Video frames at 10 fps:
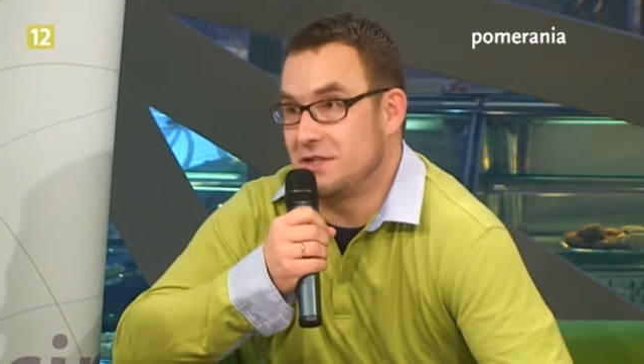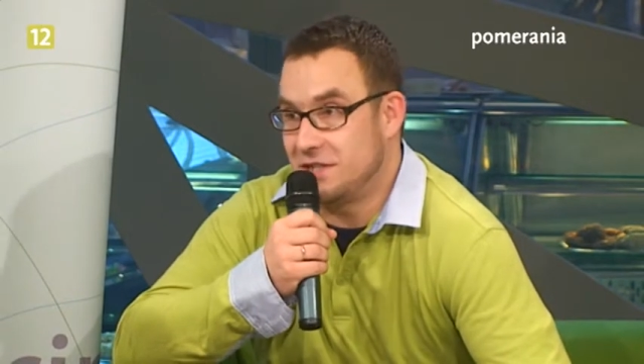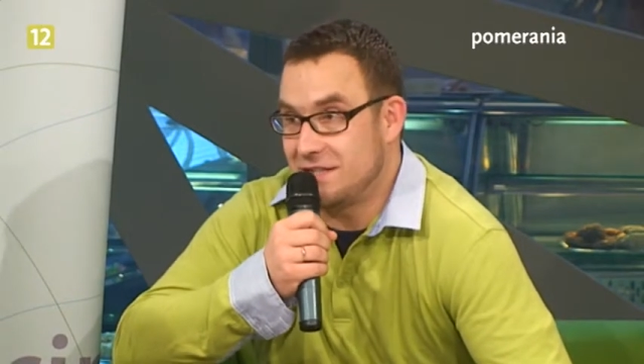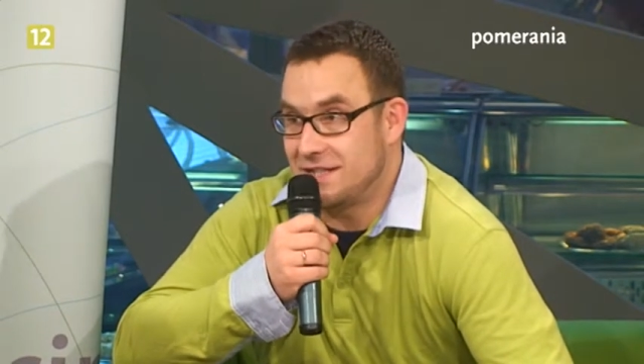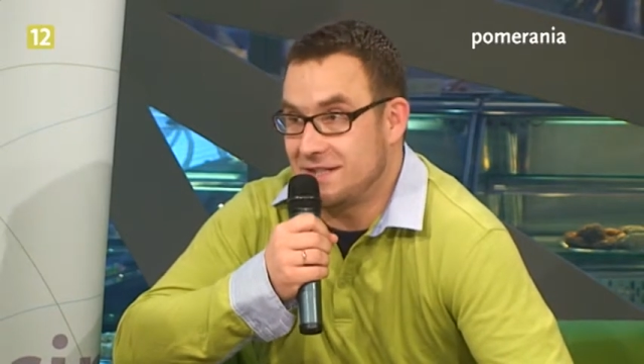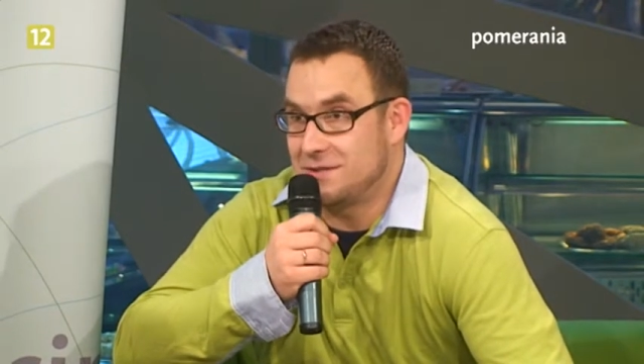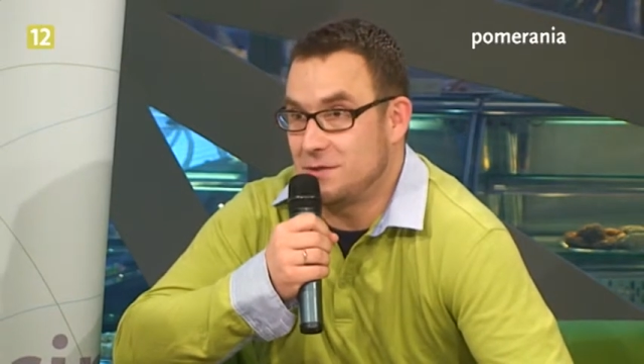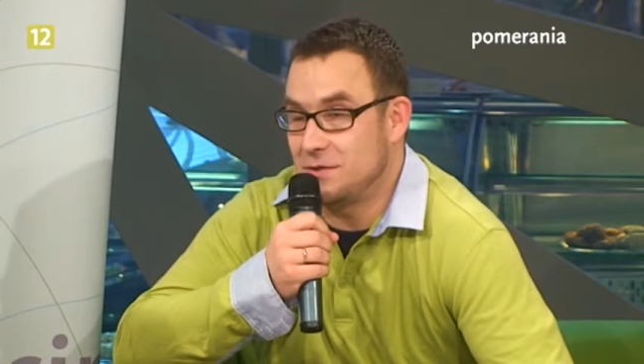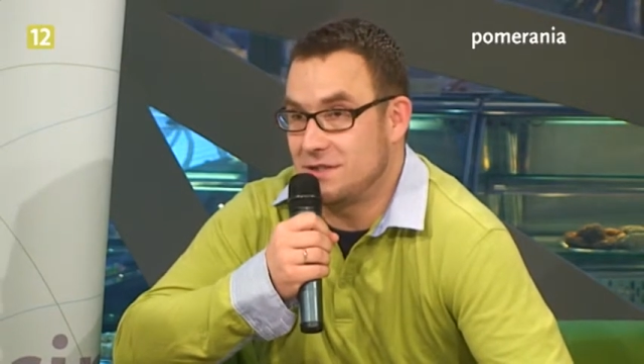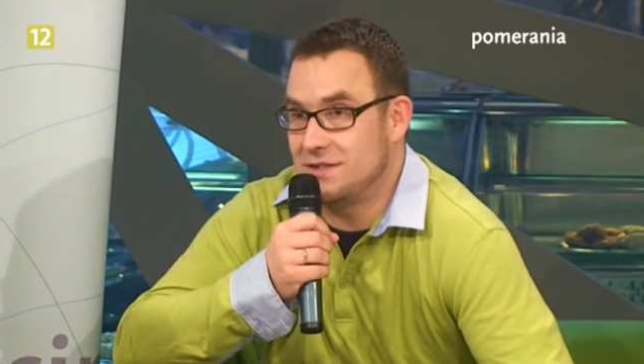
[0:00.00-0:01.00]
że jest taka
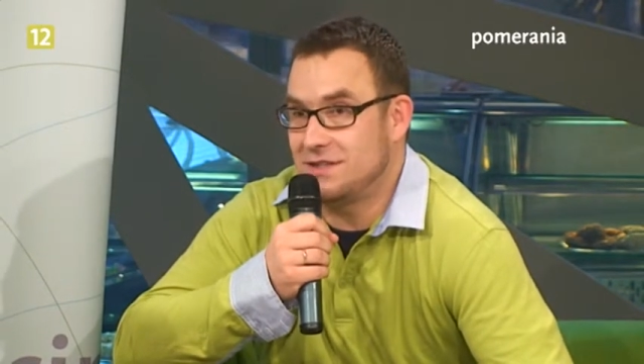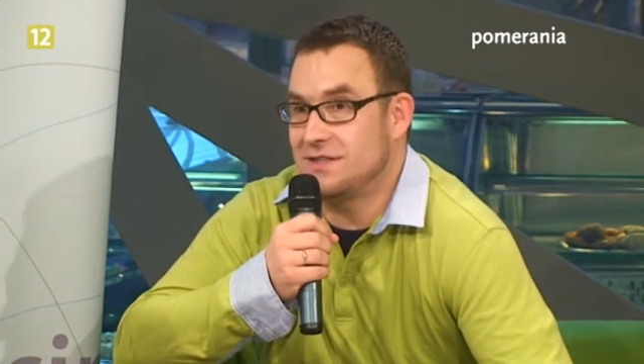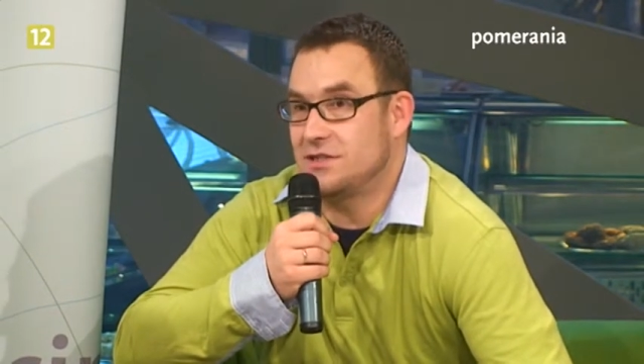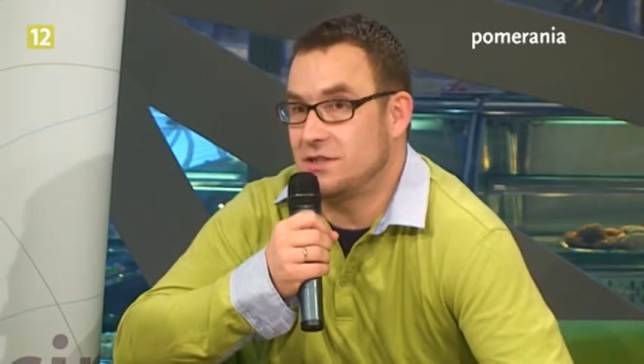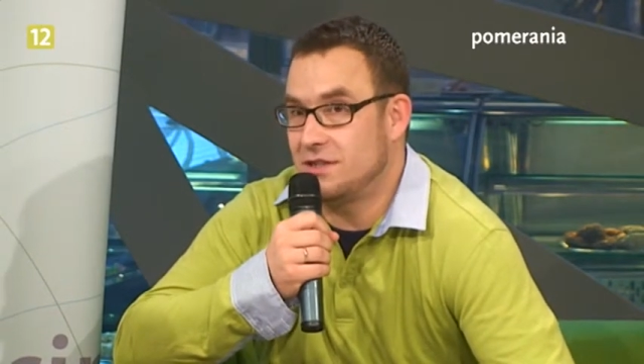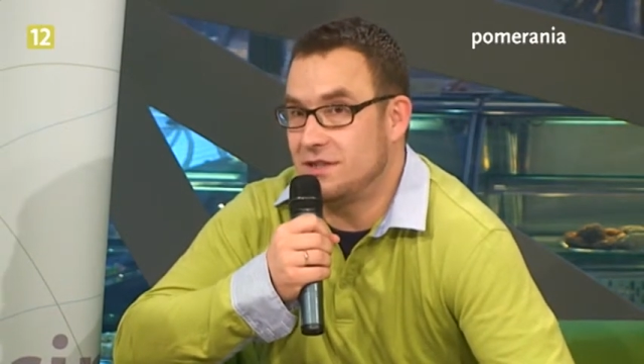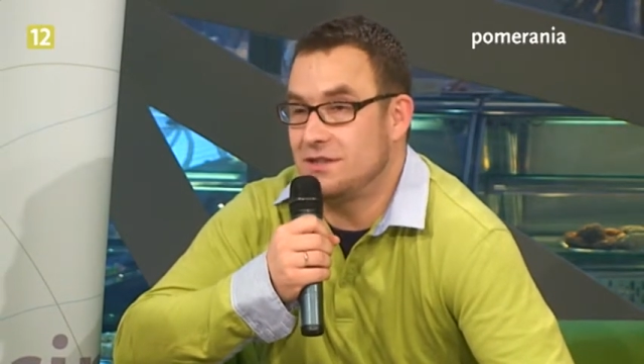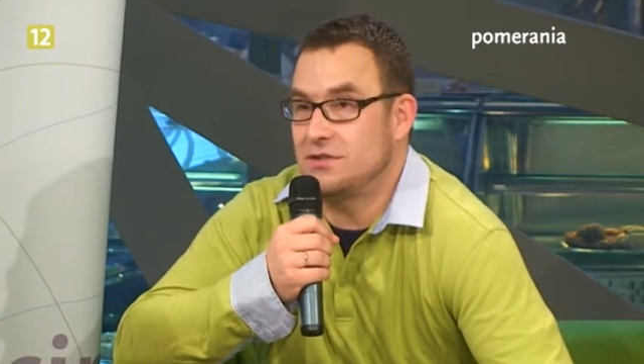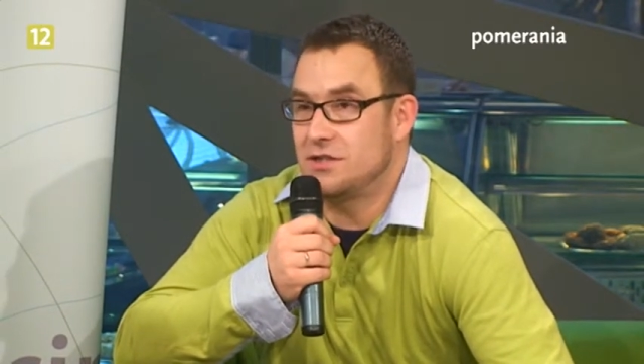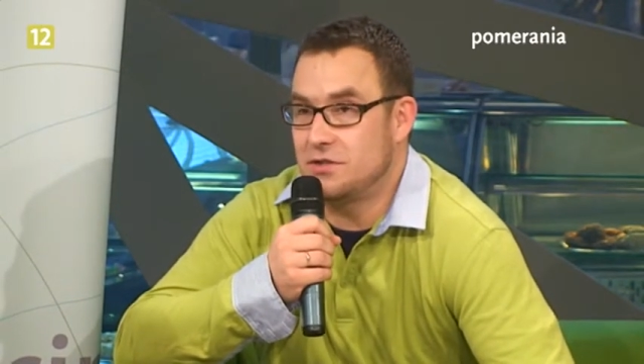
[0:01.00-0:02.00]
sytuacja, że
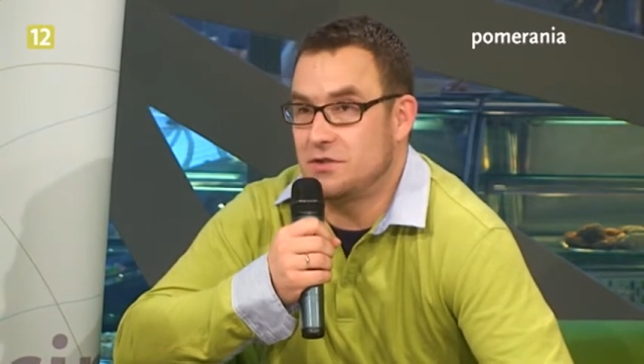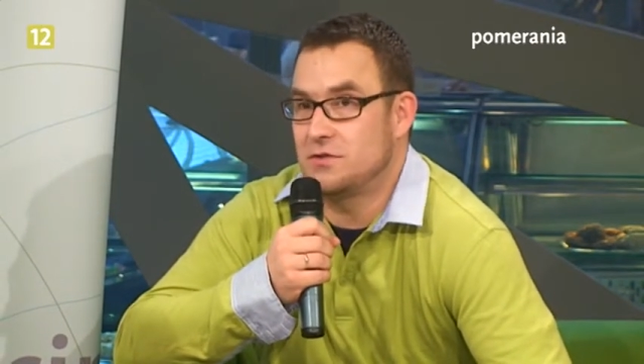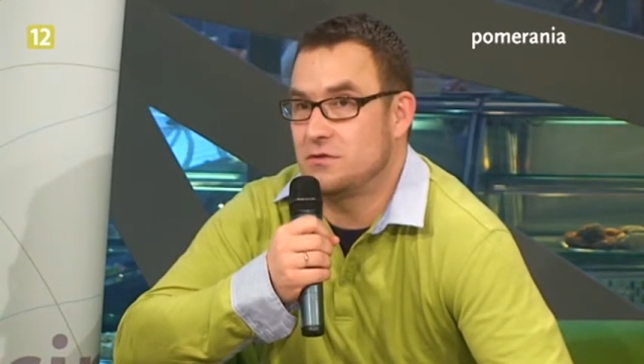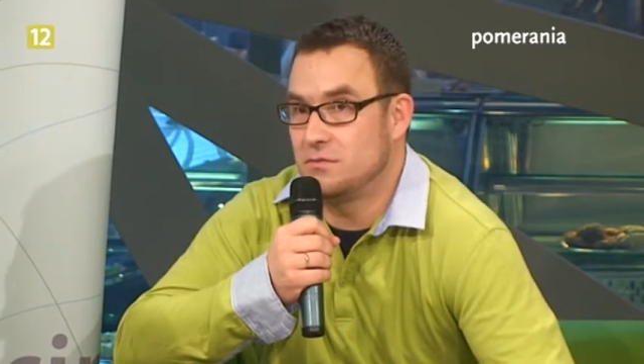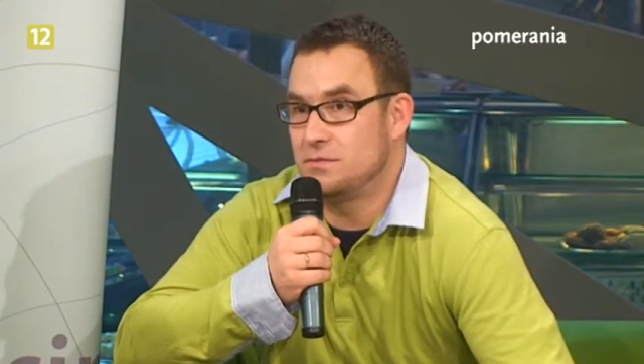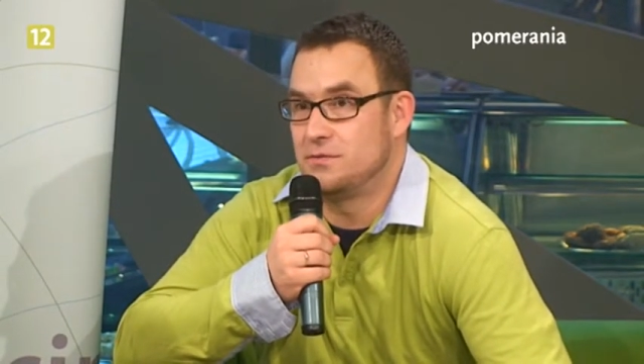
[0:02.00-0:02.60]
część osób e,